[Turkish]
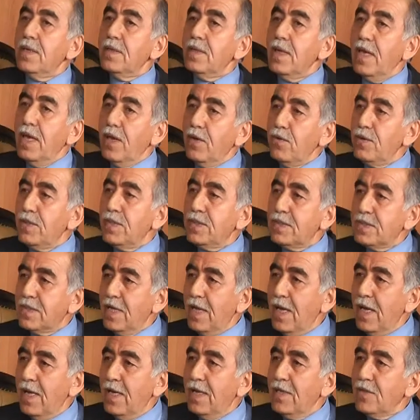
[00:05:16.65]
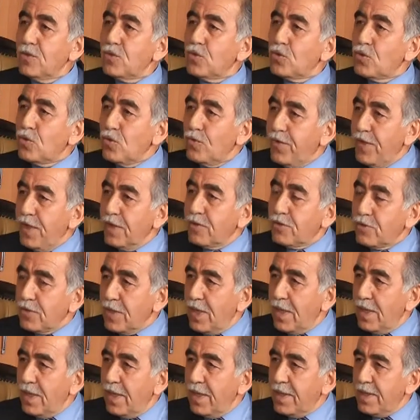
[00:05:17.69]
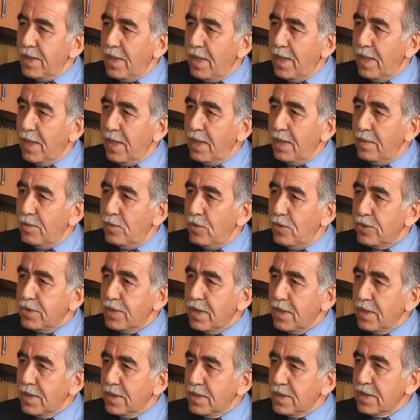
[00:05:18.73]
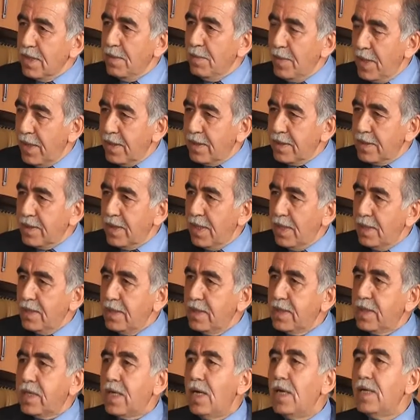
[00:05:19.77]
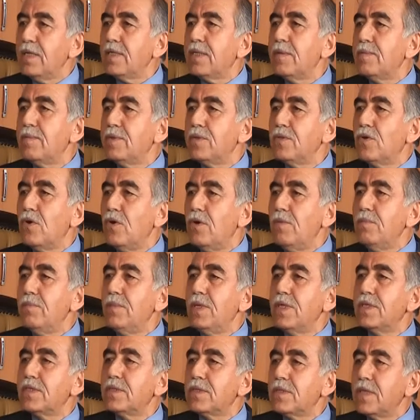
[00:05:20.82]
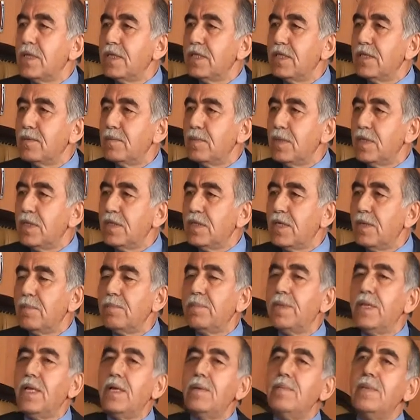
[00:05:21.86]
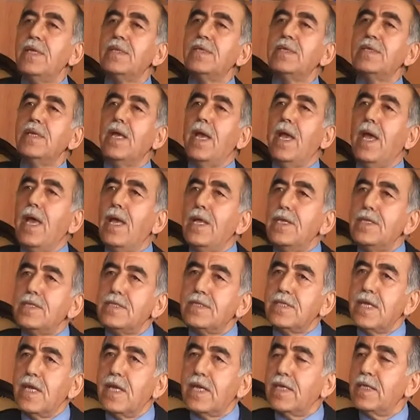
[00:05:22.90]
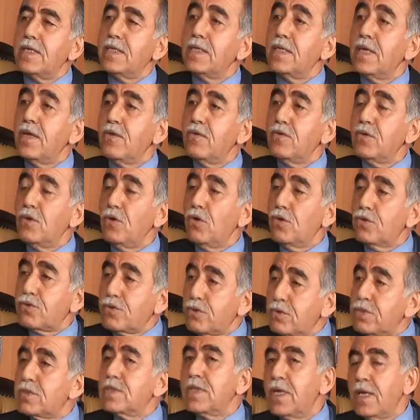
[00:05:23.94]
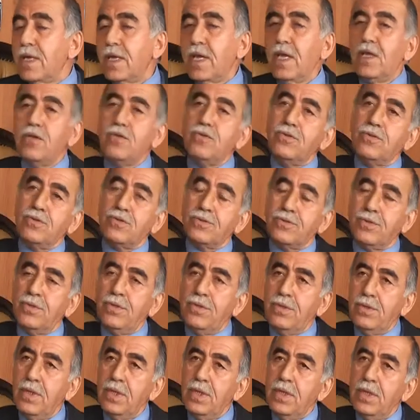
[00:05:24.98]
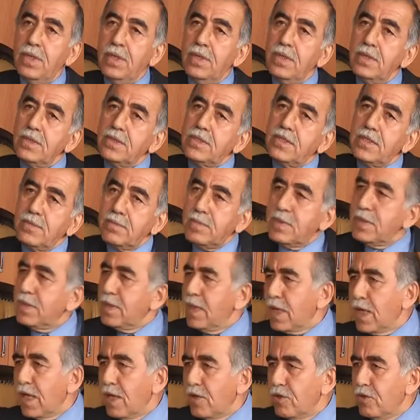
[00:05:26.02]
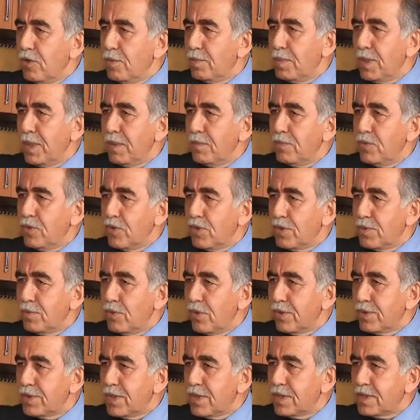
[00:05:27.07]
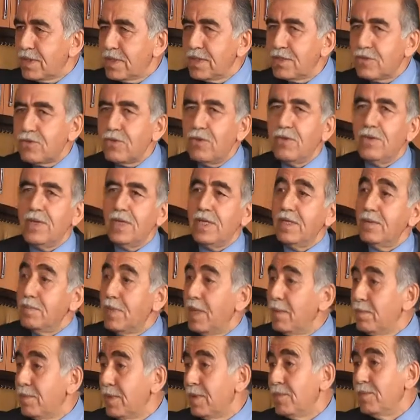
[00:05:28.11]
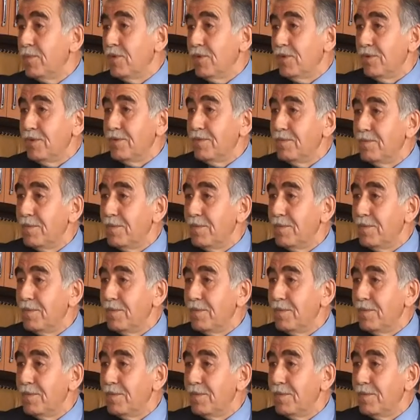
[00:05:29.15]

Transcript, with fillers: Evinize su faturaları Halim Hoca'nın zamanında 2 ayda bir 15 lira 20 lira bilemedin en zenginin evine 30 lira geliyordu. Şimdi ne geliyor bilmiyorum. Onu da siz söyleyin. Ben bilmiyorum.